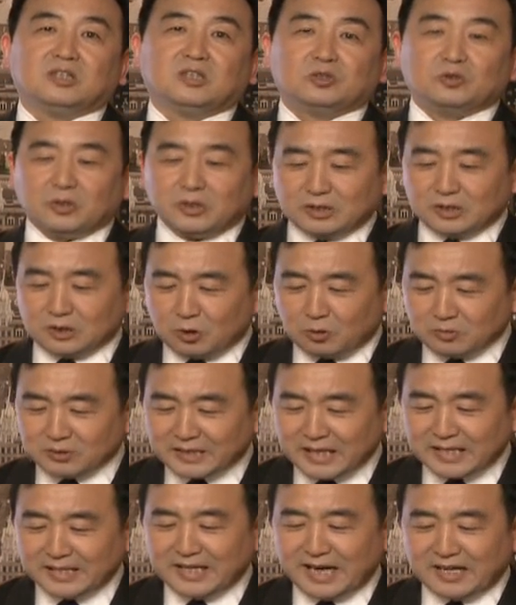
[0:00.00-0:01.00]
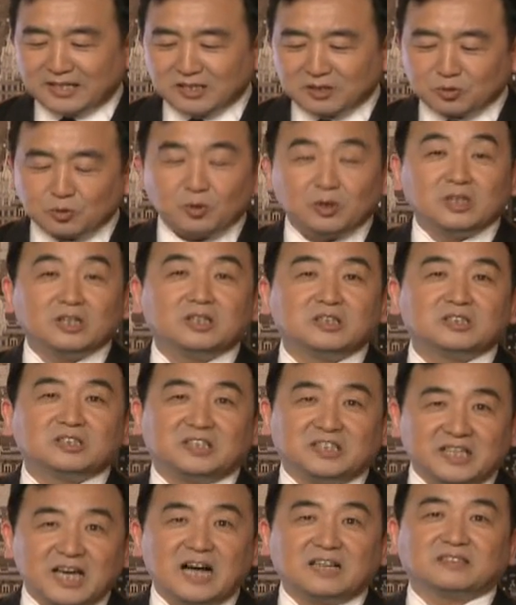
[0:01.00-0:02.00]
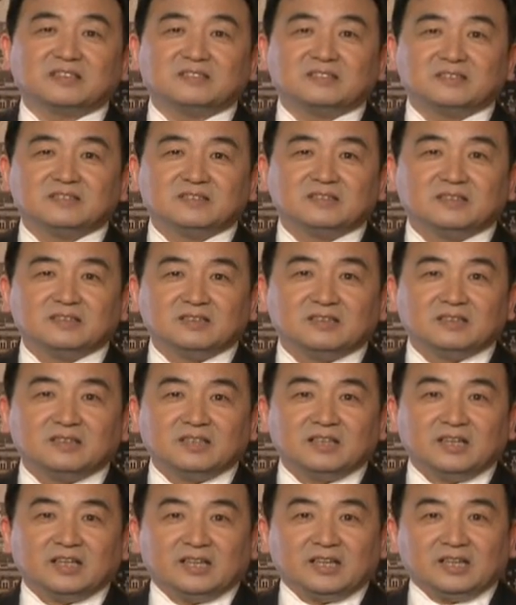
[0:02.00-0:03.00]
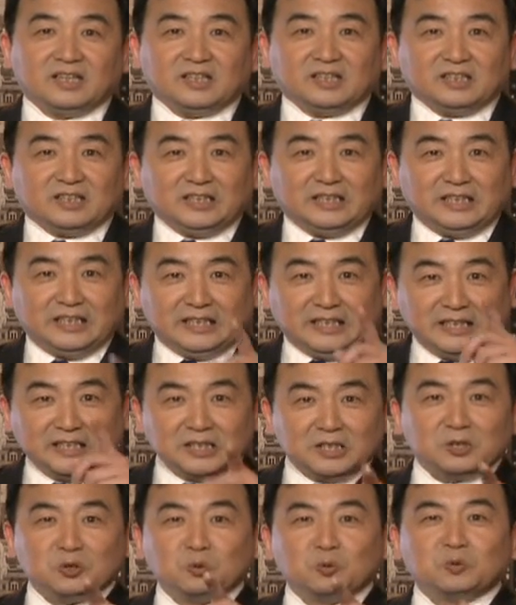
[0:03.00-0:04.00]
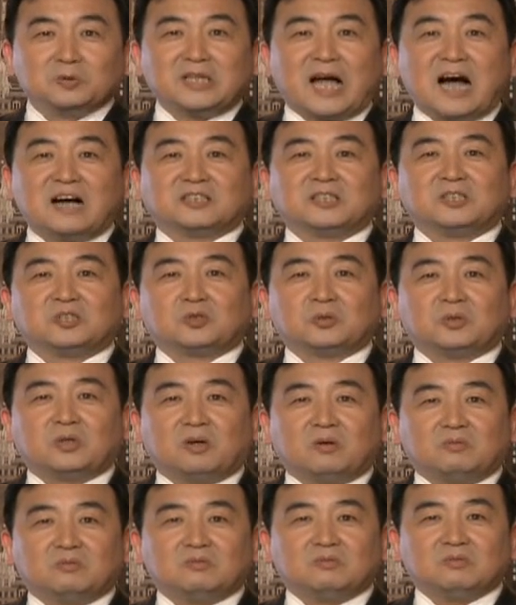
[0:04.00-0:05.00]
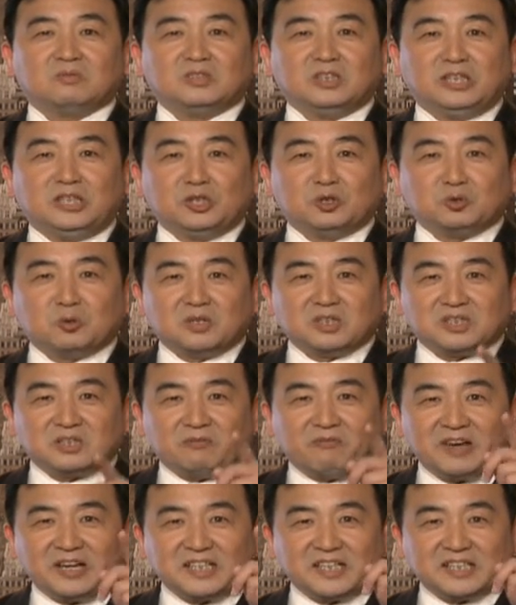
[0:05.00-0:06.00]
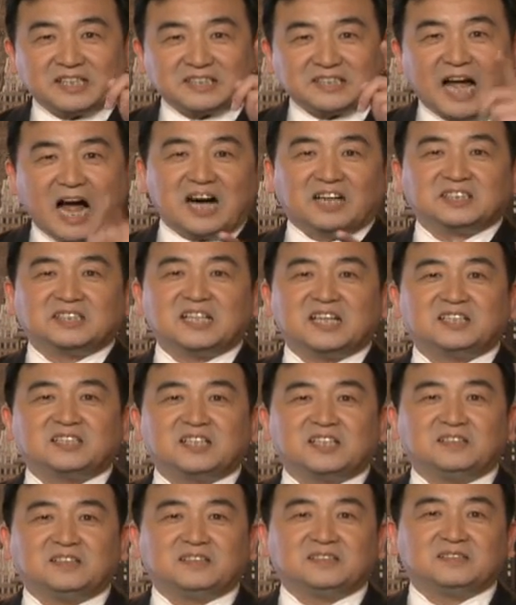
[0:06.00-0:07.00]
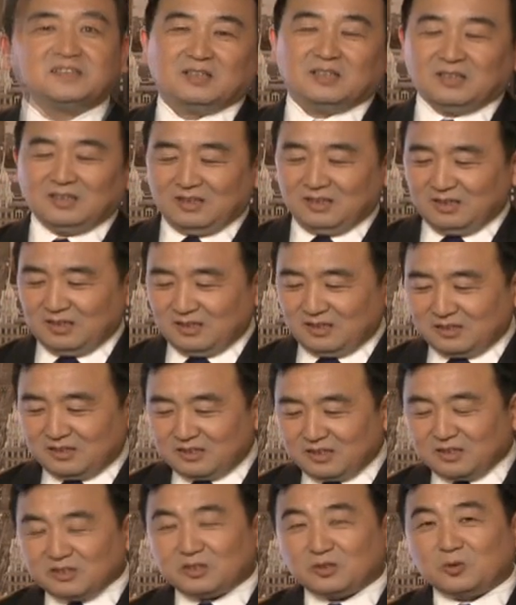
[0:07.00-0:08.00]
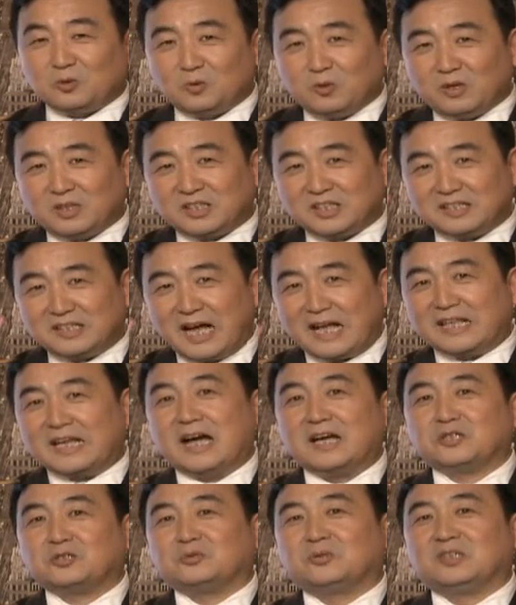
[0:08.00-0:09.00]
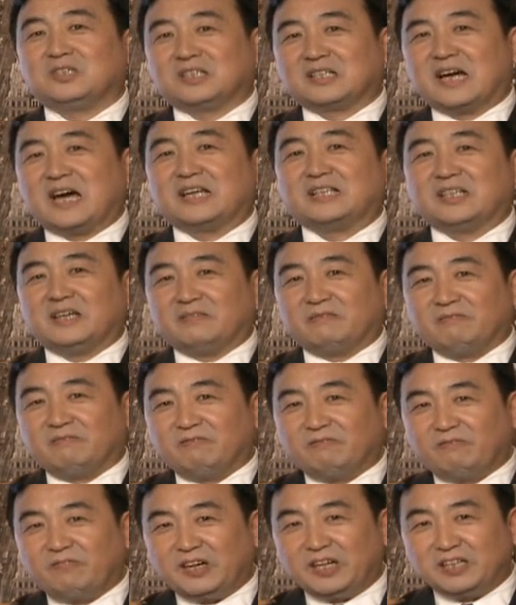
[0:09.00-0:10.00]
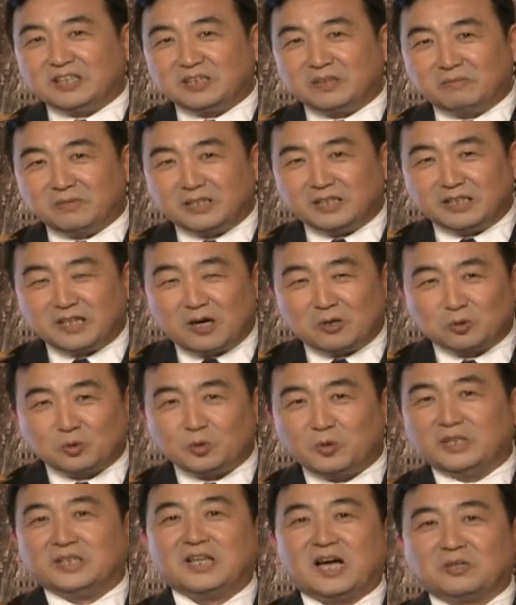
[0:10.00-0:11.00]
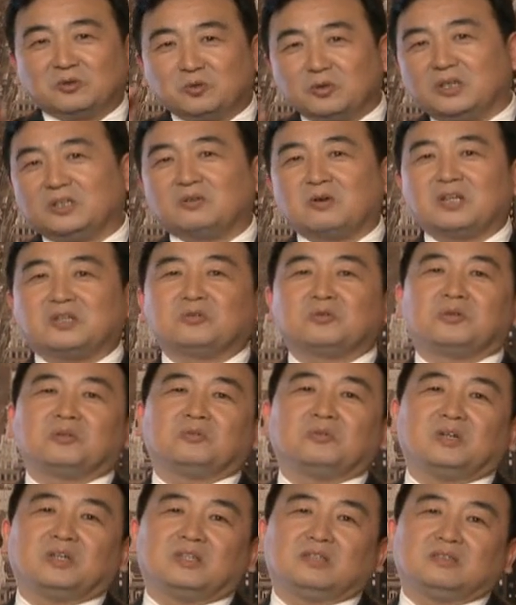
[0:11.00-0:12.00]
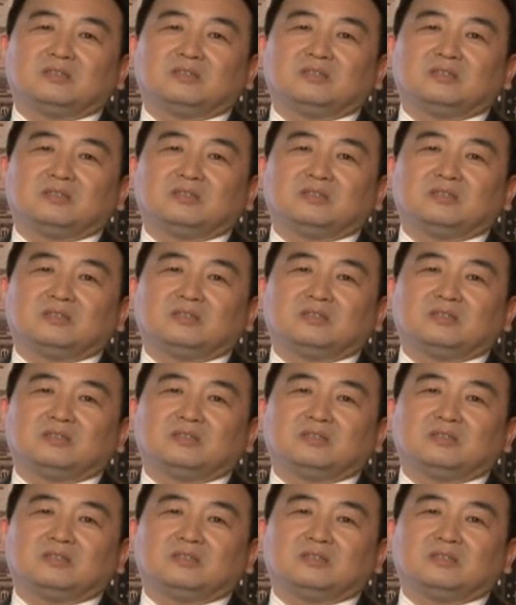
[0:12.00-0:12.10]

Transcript: 所以从这点上说是一样的。你入党的时候，你说是为这个党献身，这就是我跟大家说的概念。为什么你要退党、退团、退队？